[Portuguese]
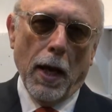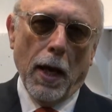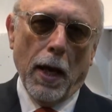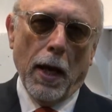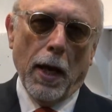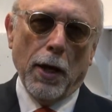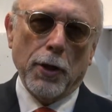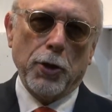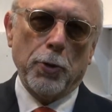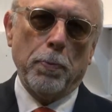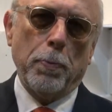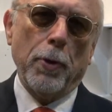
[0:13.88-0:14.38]

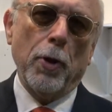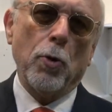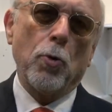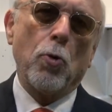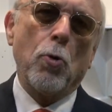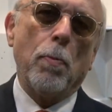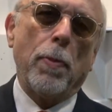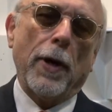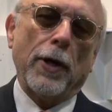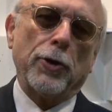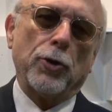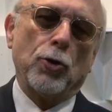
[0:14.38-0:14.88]
As
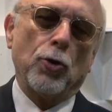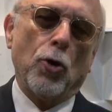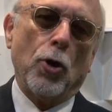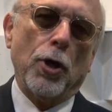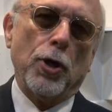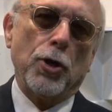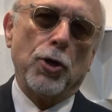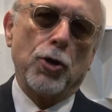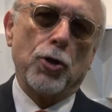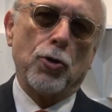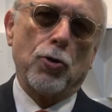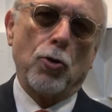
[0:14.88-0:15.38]

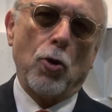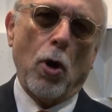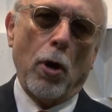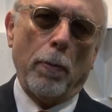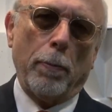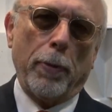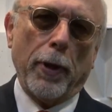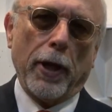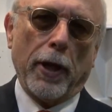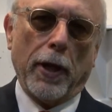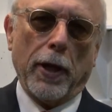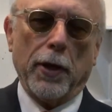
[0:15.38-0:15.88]
preocupações
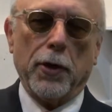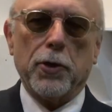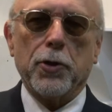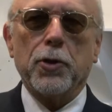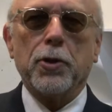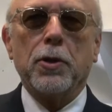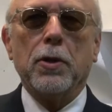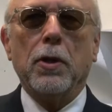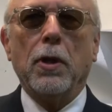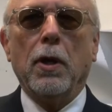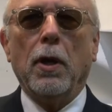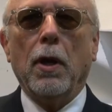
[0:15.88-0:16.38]

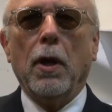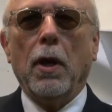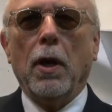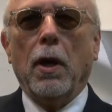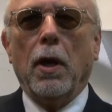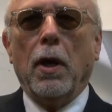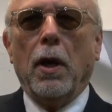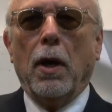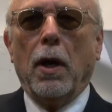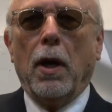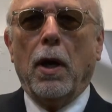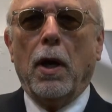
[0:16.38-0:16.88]
tópicas
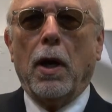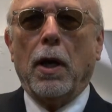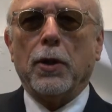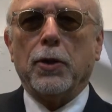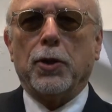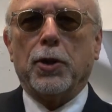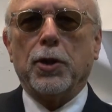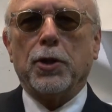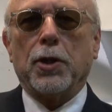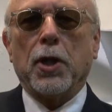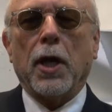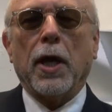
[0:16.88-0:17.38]
ah,
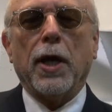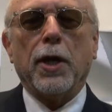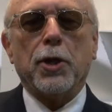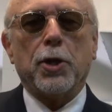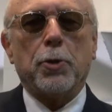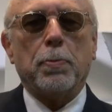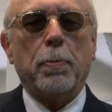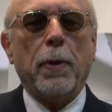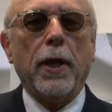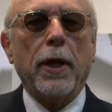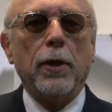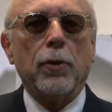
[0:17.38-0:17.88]
dizem
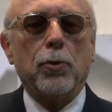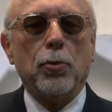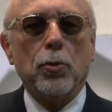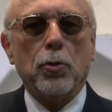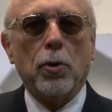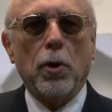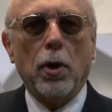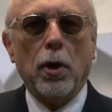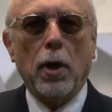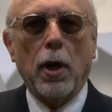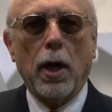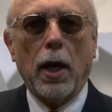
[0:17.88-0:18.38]

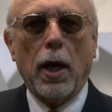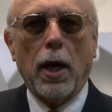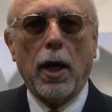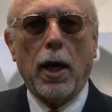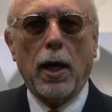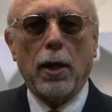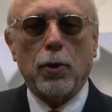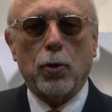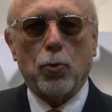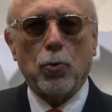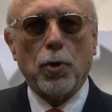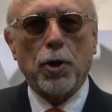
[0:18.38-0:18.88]
respeito
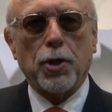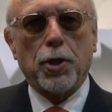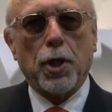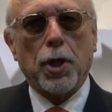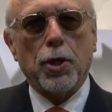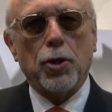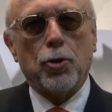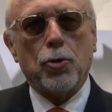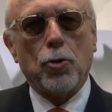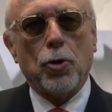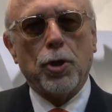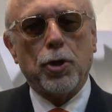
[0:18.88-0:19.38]
a duas
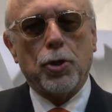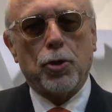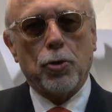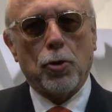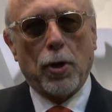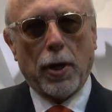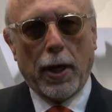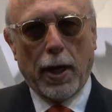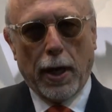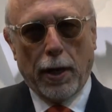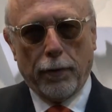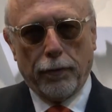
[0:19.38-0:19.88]
regiões
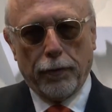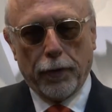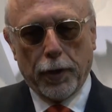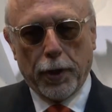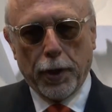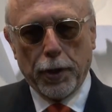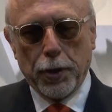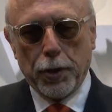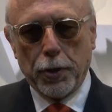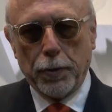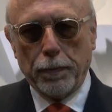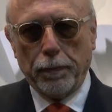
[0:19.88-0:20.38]

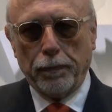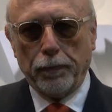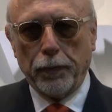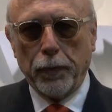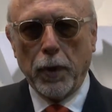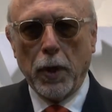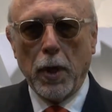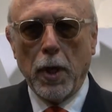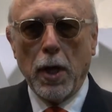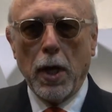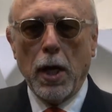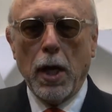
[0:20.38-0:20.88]
geográficas.
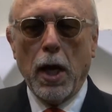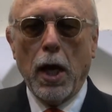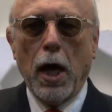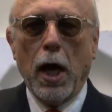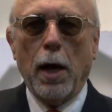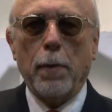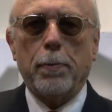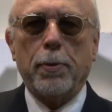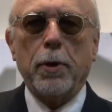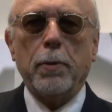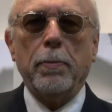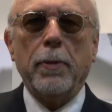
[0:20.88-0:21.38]

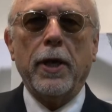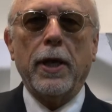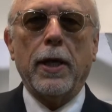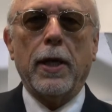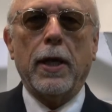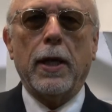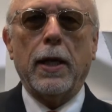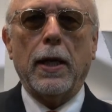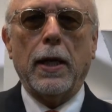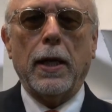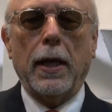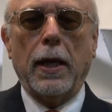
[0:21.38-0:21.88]
A
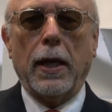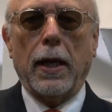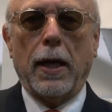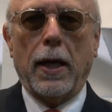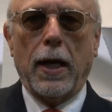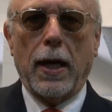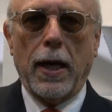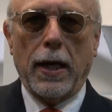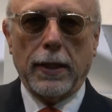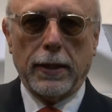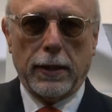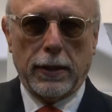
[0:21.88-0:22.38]
primeira é
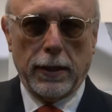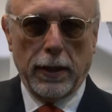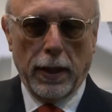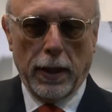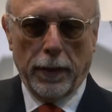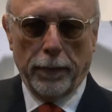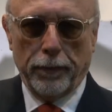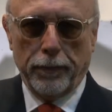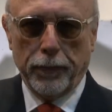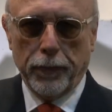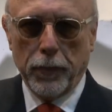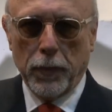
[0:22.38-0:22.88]
a
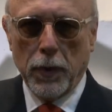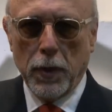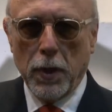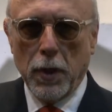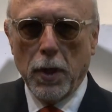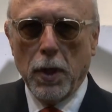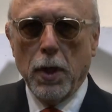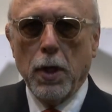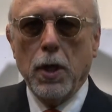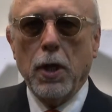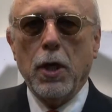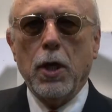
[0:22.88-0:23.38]
Ásia.
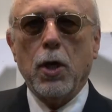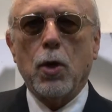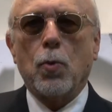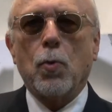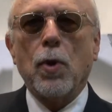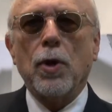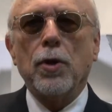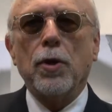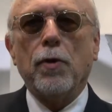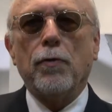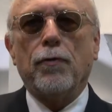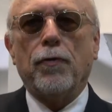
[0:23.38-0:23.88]
E
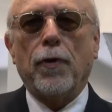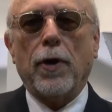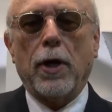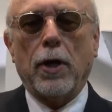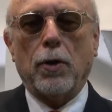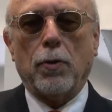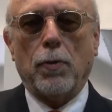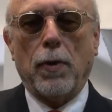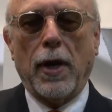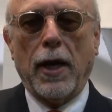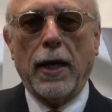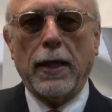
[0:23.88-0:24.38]
quando eu
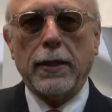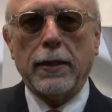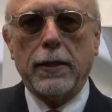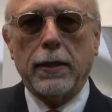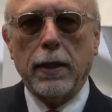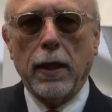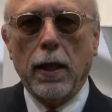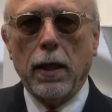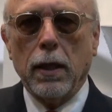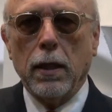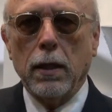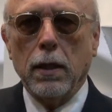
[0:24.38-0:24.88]
falo
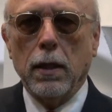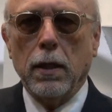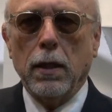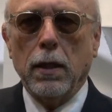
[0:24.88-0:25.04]
Ásia,